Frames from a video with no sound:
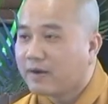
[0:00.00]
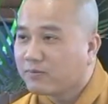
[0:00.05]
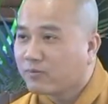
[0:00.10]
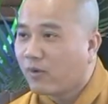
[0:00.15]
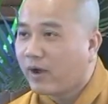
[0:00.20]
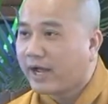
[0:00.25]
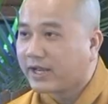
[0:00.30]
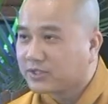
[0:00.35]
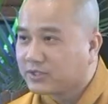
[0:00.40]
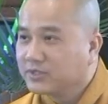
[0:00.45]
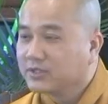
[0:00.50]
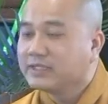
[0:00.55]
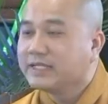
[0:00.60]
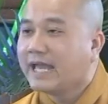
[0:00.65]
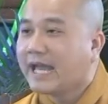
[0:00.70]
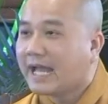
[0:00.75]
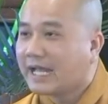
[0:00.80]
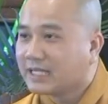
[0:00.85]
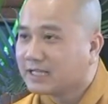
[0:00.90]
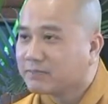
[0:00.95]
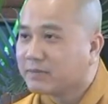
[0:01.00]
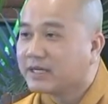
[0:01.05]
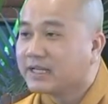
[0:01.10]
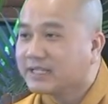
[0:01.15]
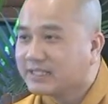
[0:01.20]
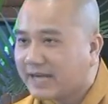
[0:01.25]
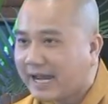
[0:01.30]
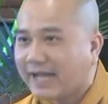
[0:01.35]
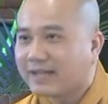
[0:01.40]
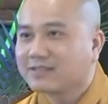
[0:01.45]
Pháp Hòa chưa già nhưng mà
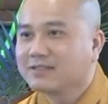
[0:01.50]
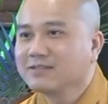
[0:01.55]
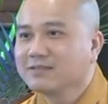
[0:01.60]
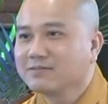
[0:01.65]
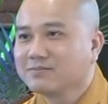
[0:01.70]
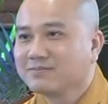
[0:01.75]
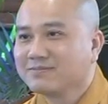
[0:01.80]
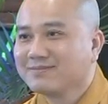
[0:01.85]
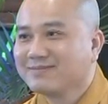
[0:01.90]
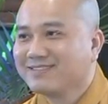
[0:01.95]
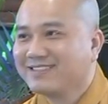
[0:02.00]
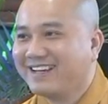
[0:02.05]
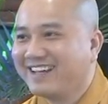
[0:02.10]
đi rà trước.